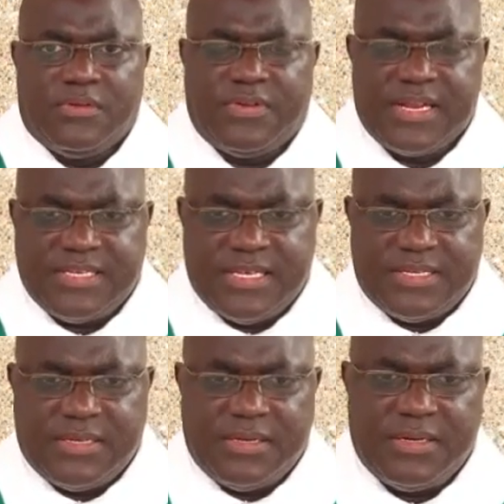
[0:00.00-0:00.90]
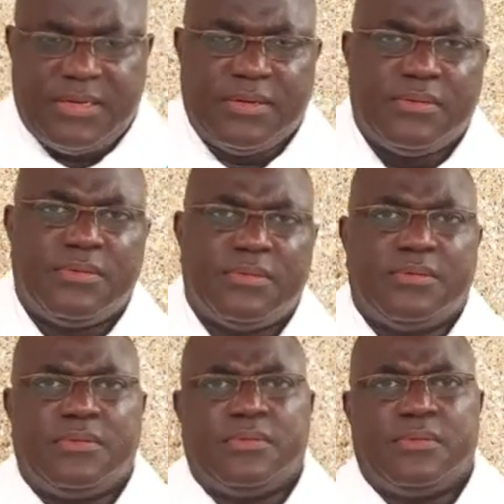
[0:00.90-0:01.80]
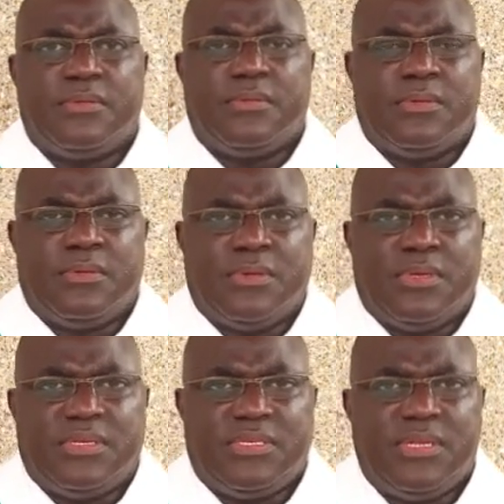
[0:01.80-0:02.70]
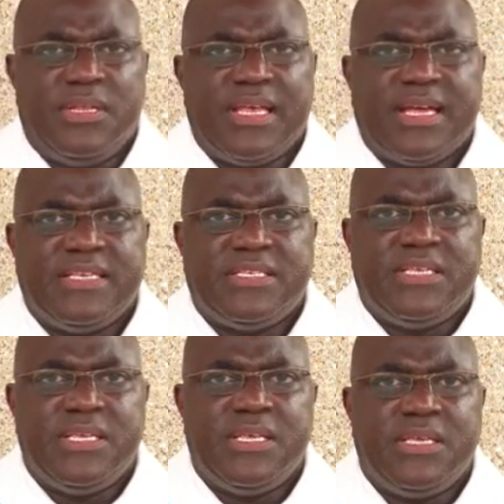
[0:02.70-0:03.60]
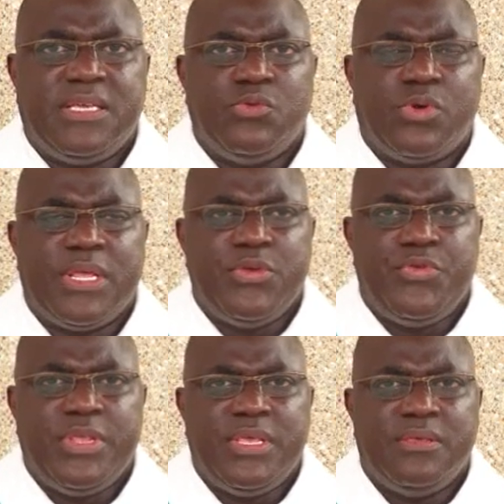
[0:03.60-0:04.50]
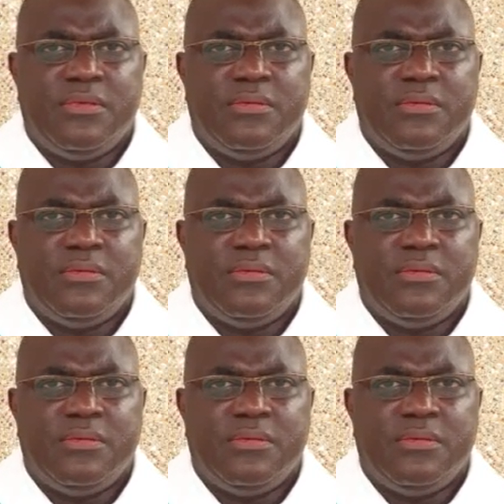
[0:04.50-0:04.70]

Frères et sœurs, c'est l'Eucharistie qui nous réunit.